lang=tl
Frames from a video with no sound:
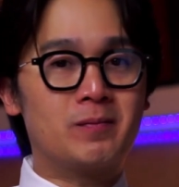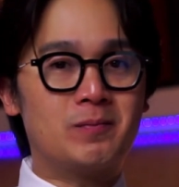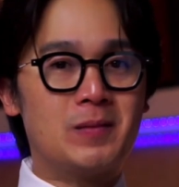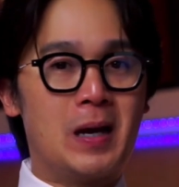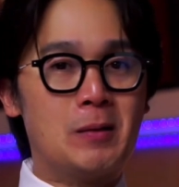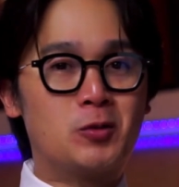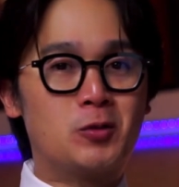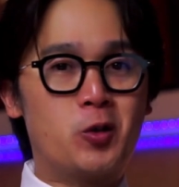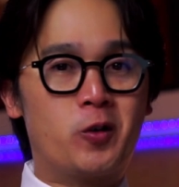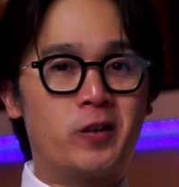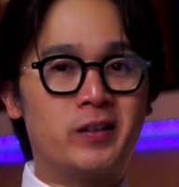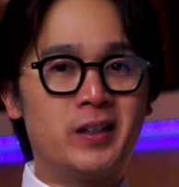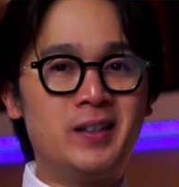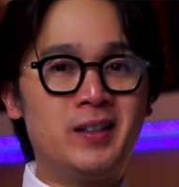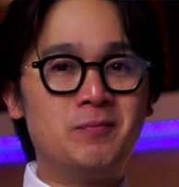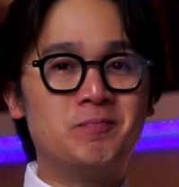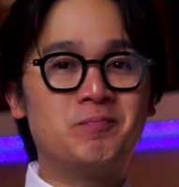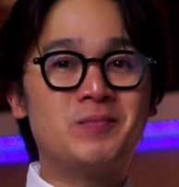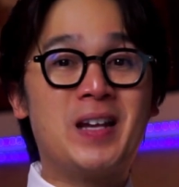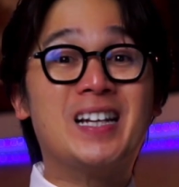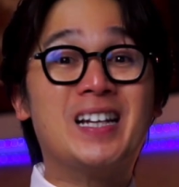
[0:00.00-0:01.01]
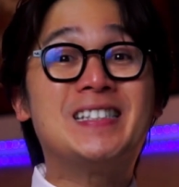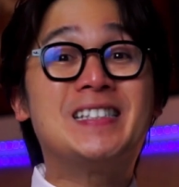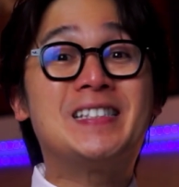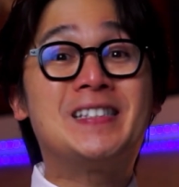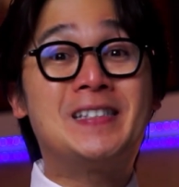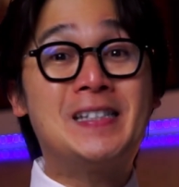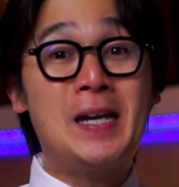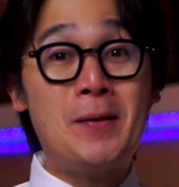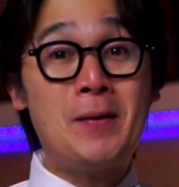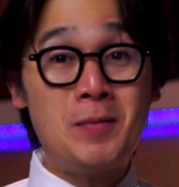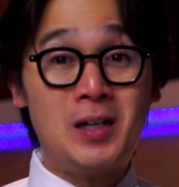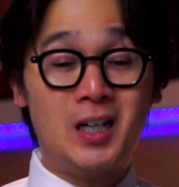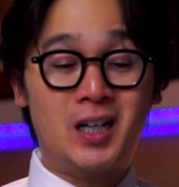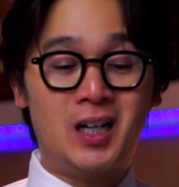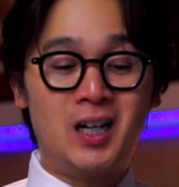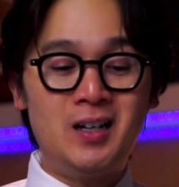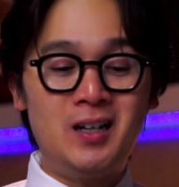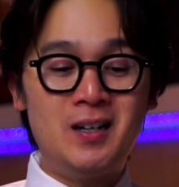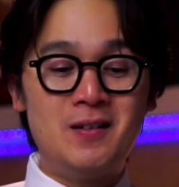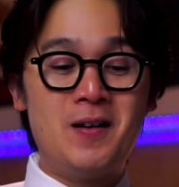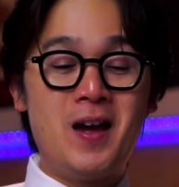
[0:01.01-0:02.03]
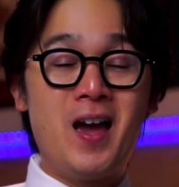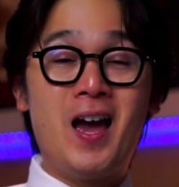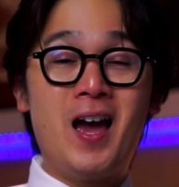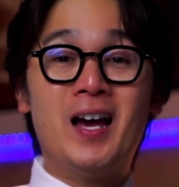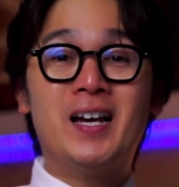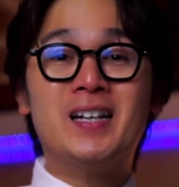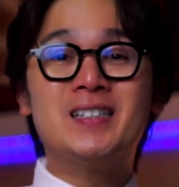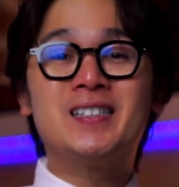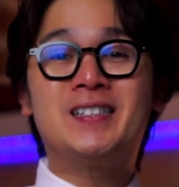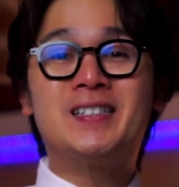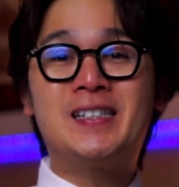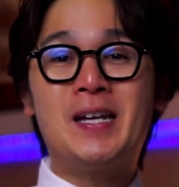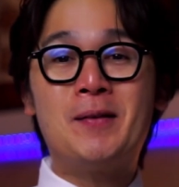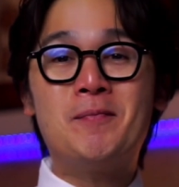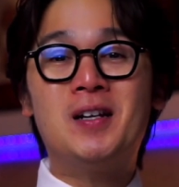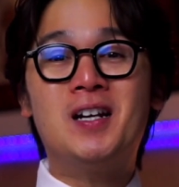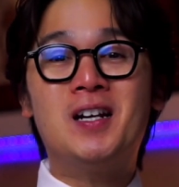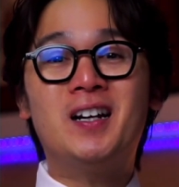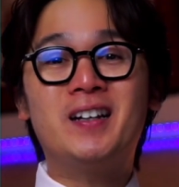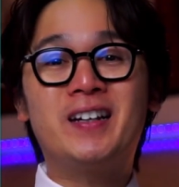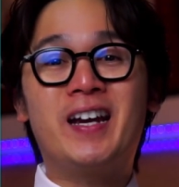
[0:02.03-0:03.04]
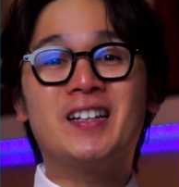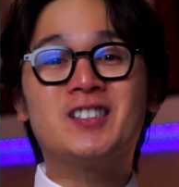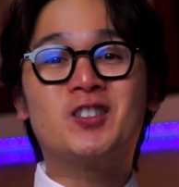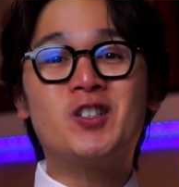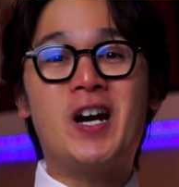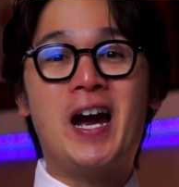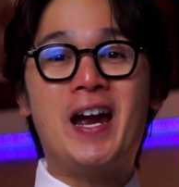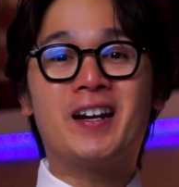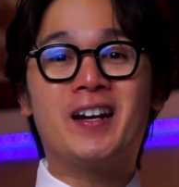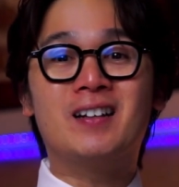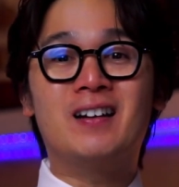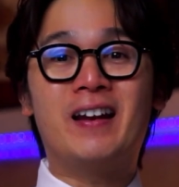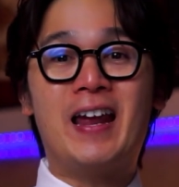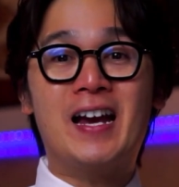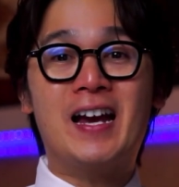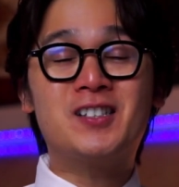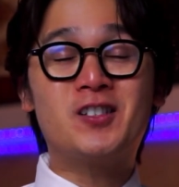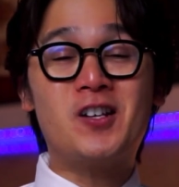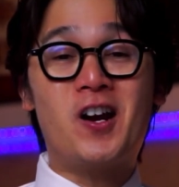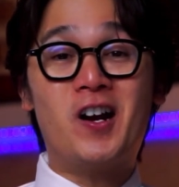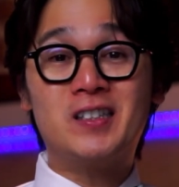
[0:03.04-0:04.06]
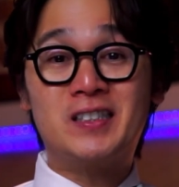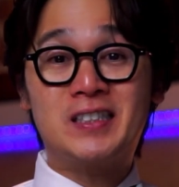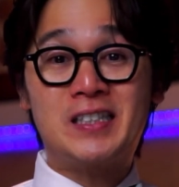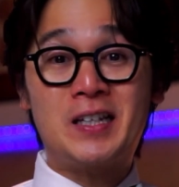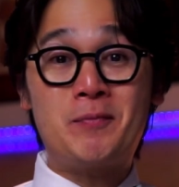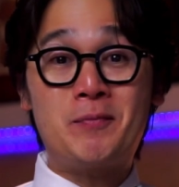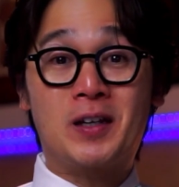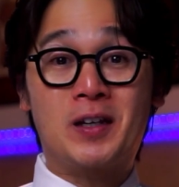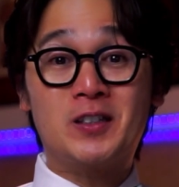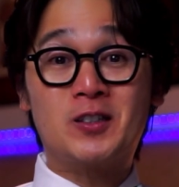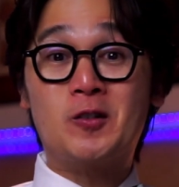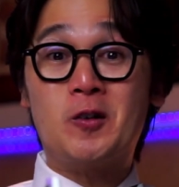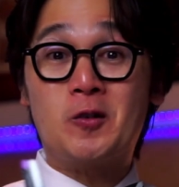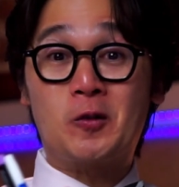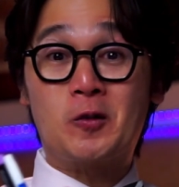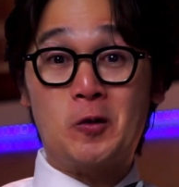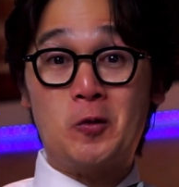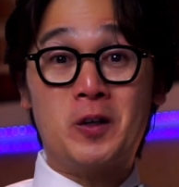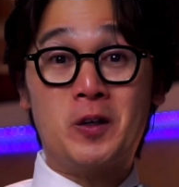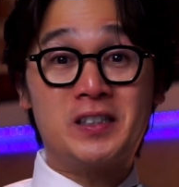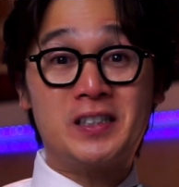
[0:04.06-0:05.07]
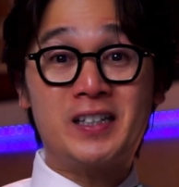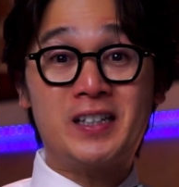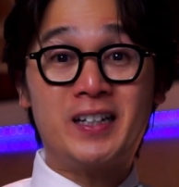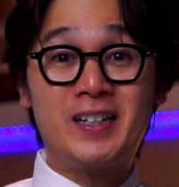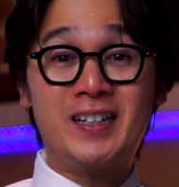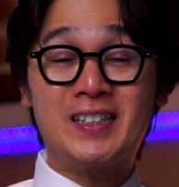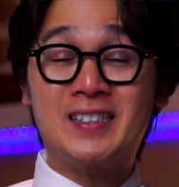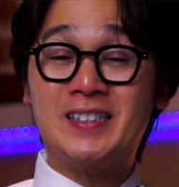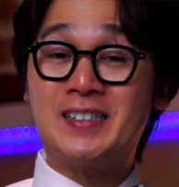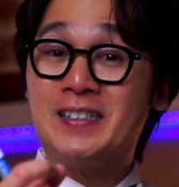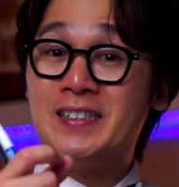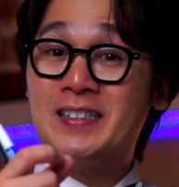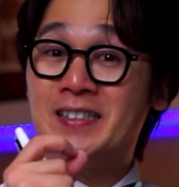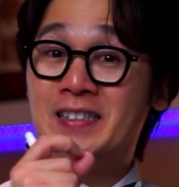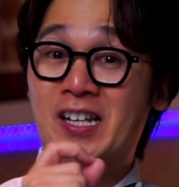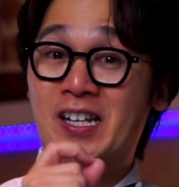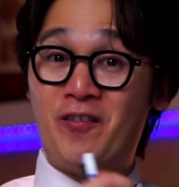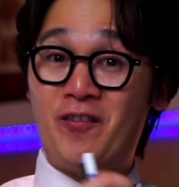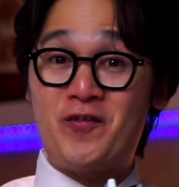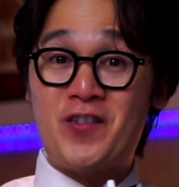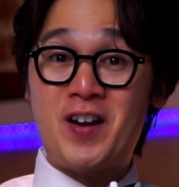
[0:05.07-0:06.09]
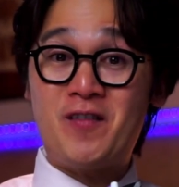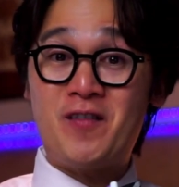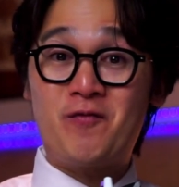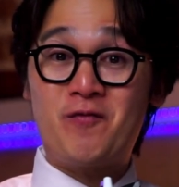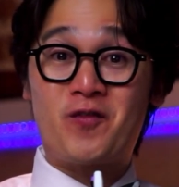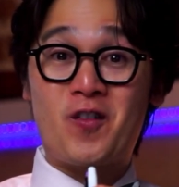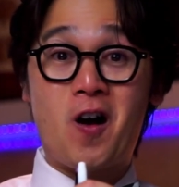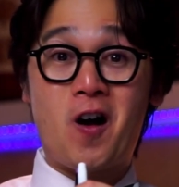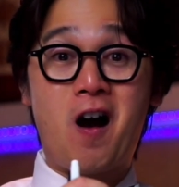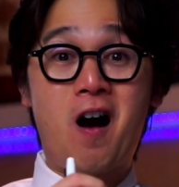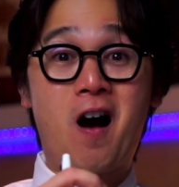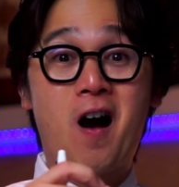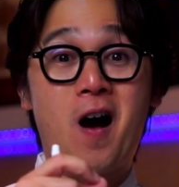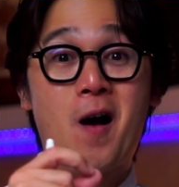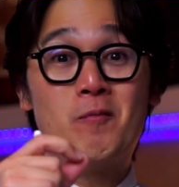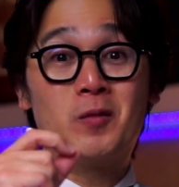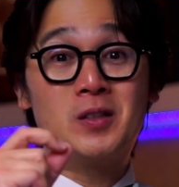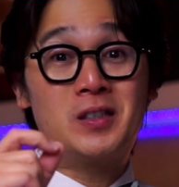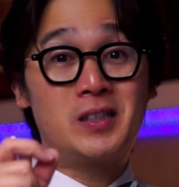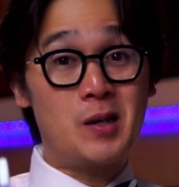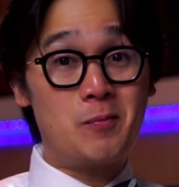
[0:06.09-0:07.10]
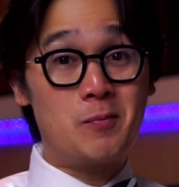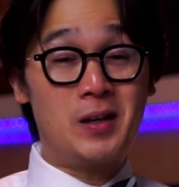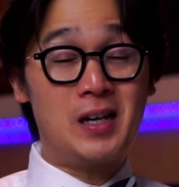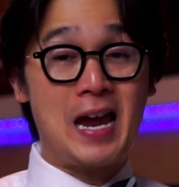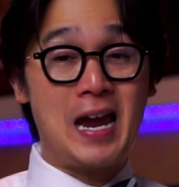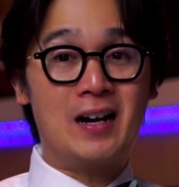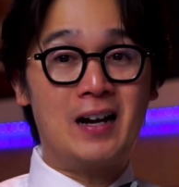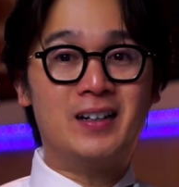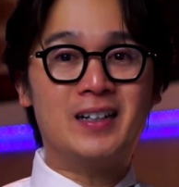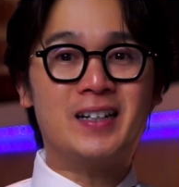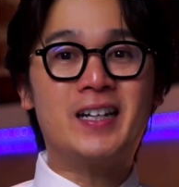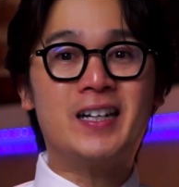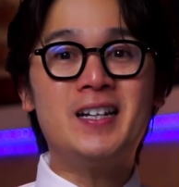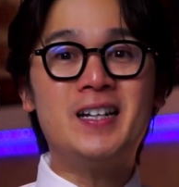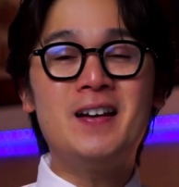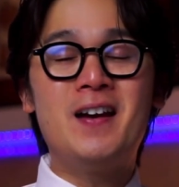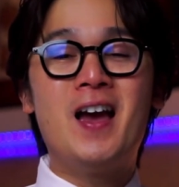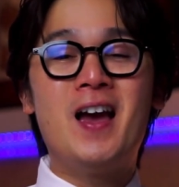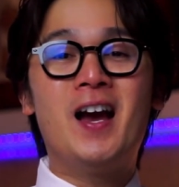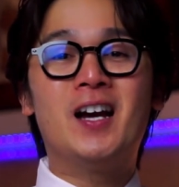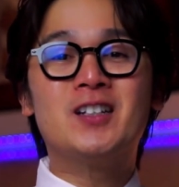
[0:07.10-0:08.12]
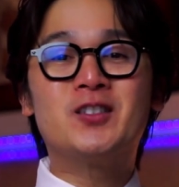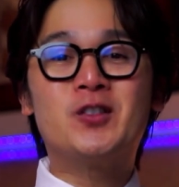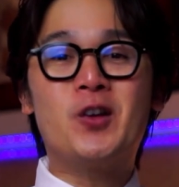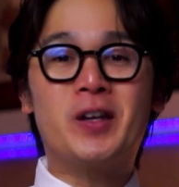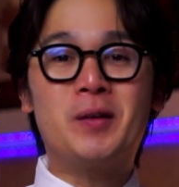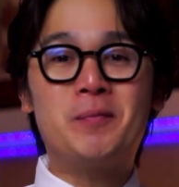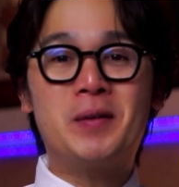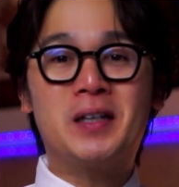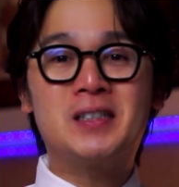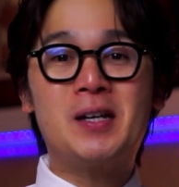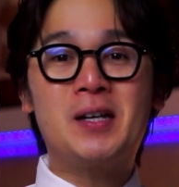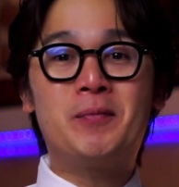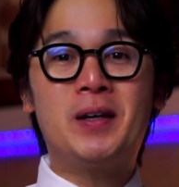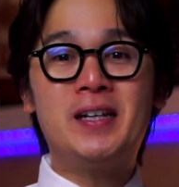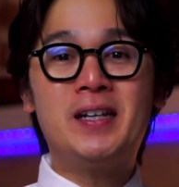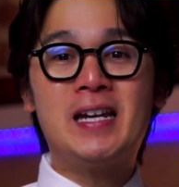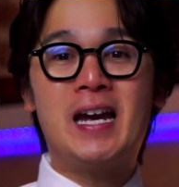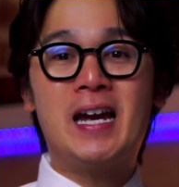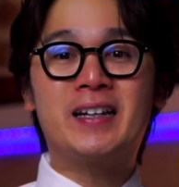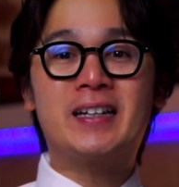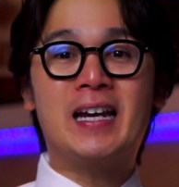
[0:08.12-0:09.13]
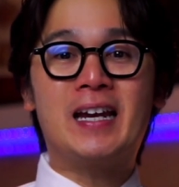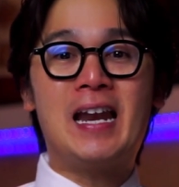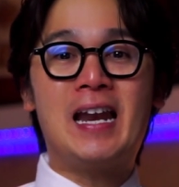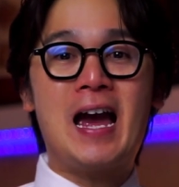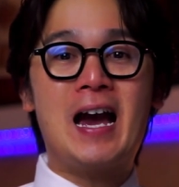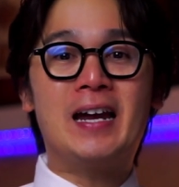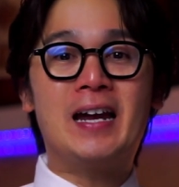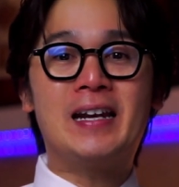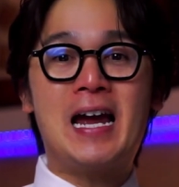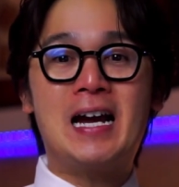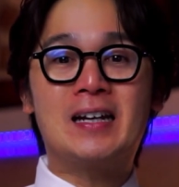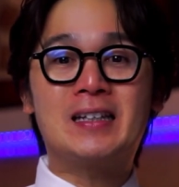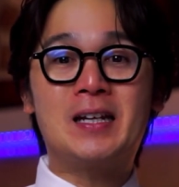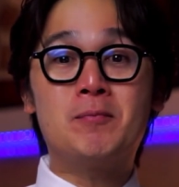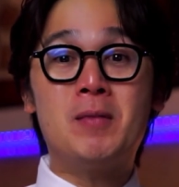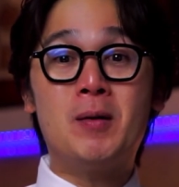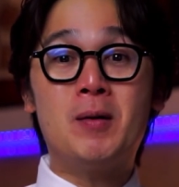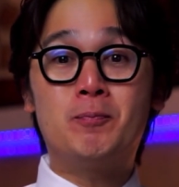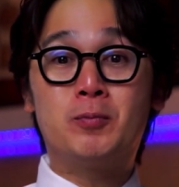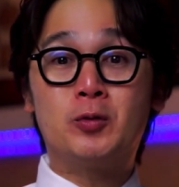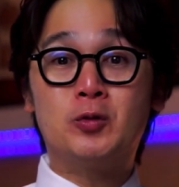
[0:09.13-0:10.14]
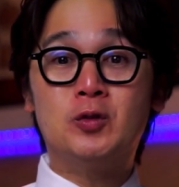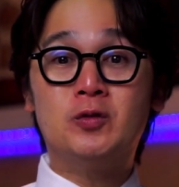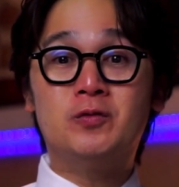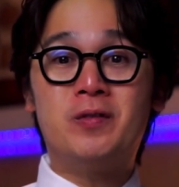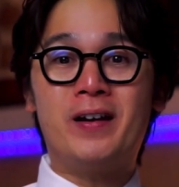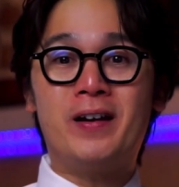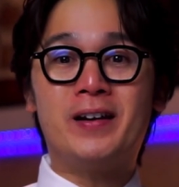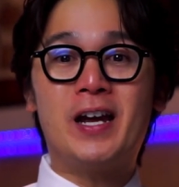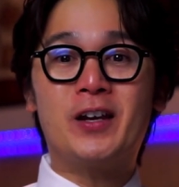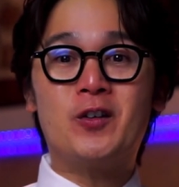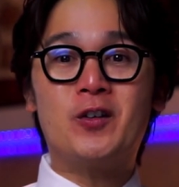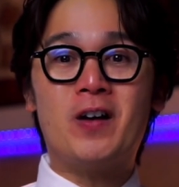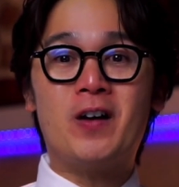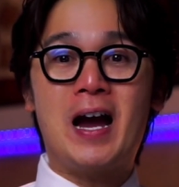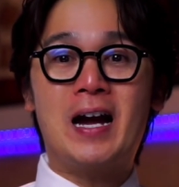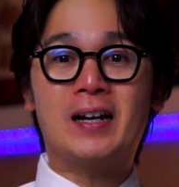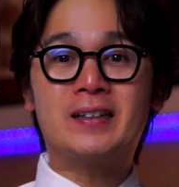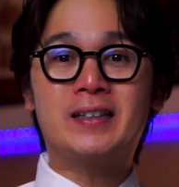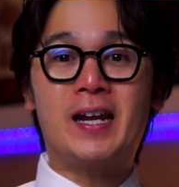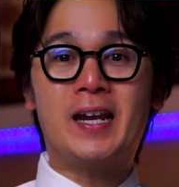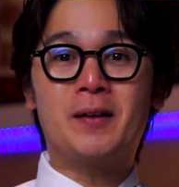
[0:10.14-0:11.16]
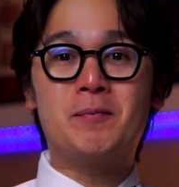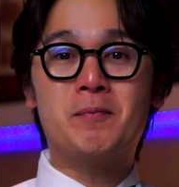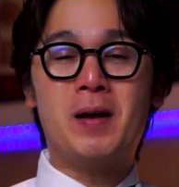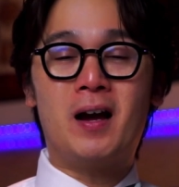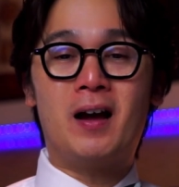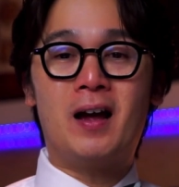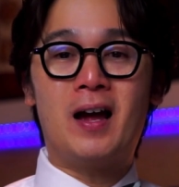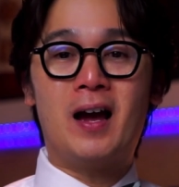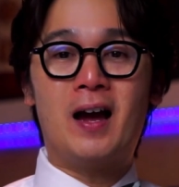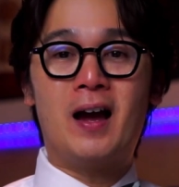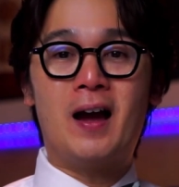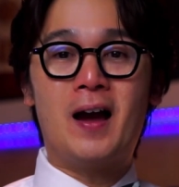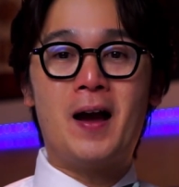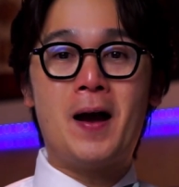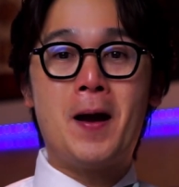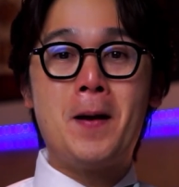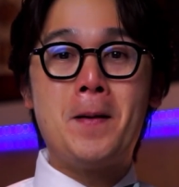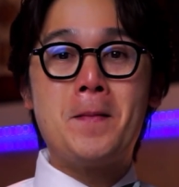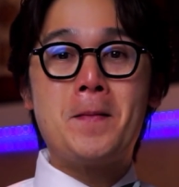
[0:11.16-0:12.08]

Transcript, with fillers: I'm sorry, similar similar kay triangle SRT because congruency is different from similarity. So, ibig sabihin niyan, kailangan nating ma-prove na yung ating mga